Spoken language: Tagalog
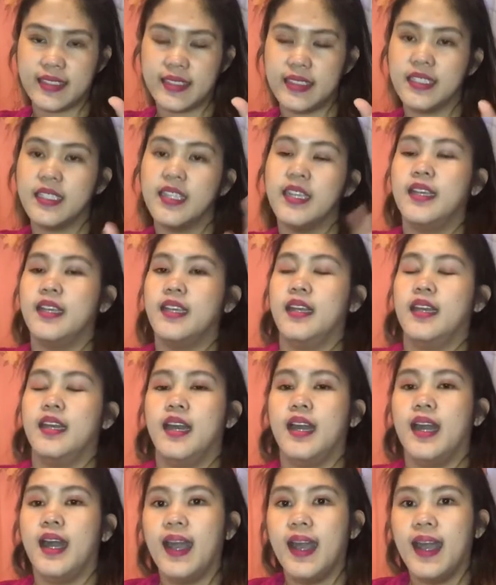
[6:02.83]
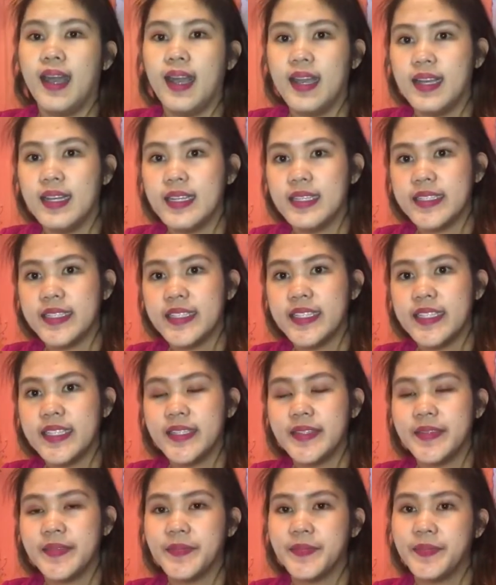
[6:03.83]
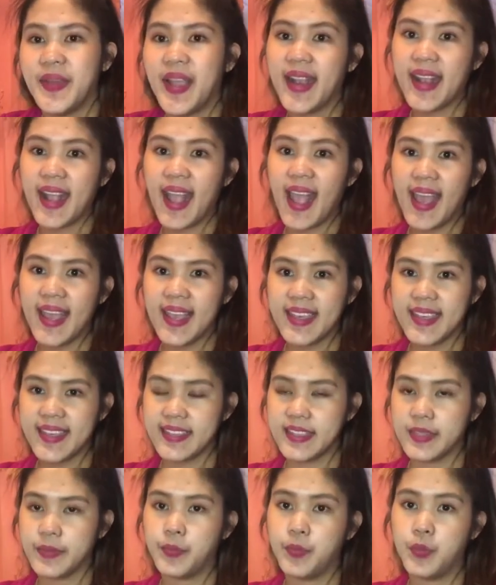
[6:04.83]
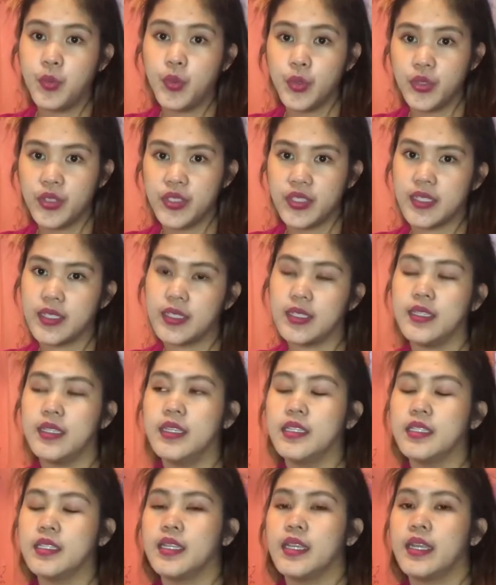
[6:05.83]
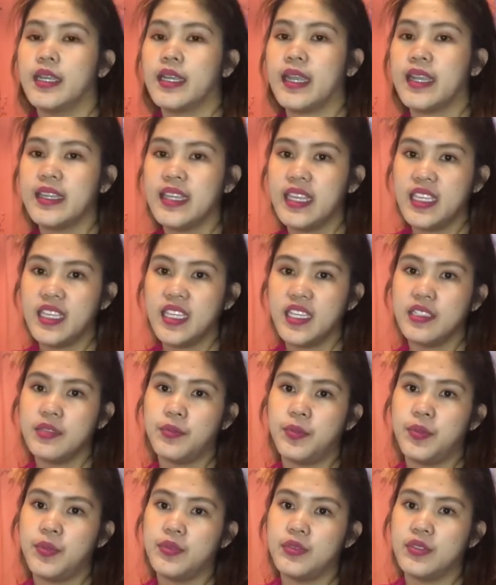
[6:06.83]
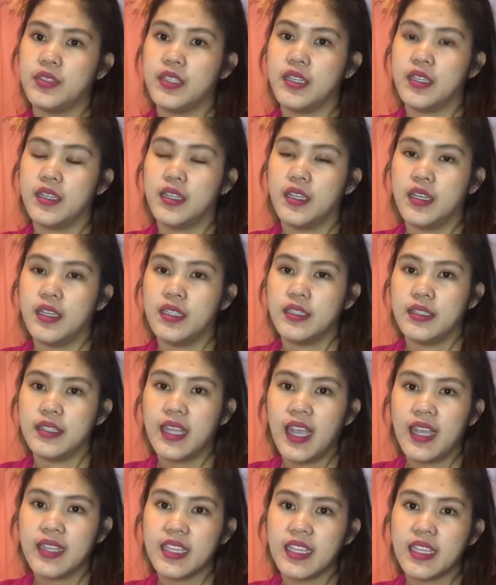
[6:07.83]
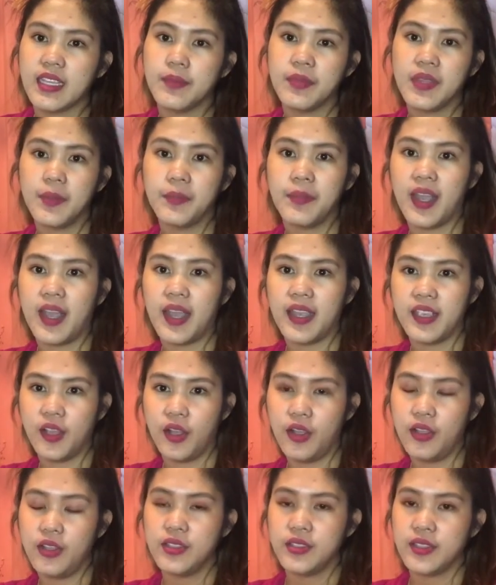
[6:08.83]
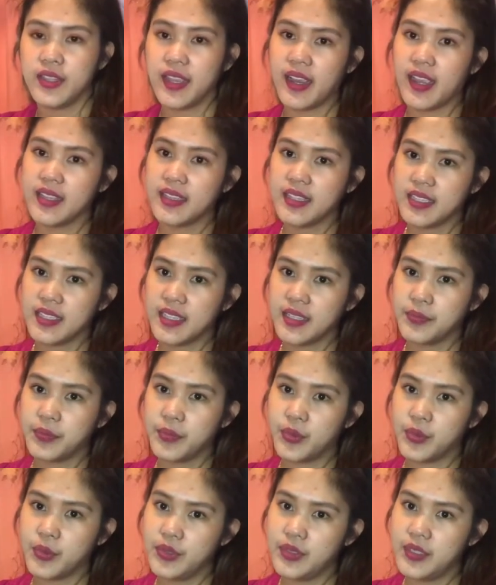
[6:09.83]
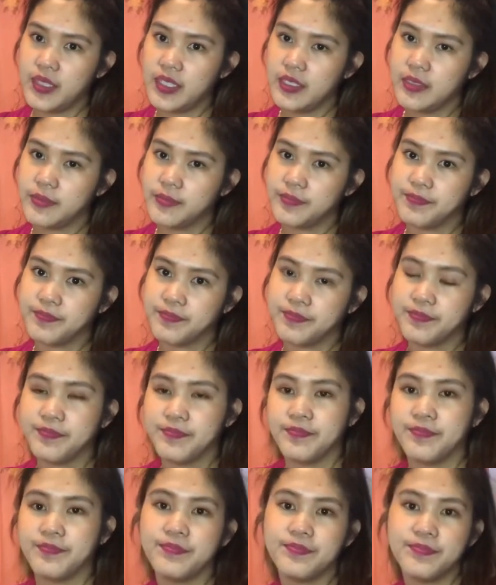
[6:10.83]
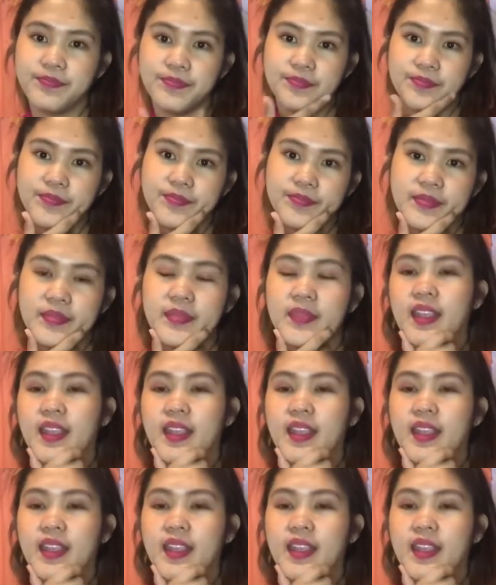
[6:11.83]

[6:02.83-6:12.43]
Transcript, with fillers: Ah, Pagkain. Food. Canadian food. Nakatikim na ba kayo ng Canadian food? Hmm.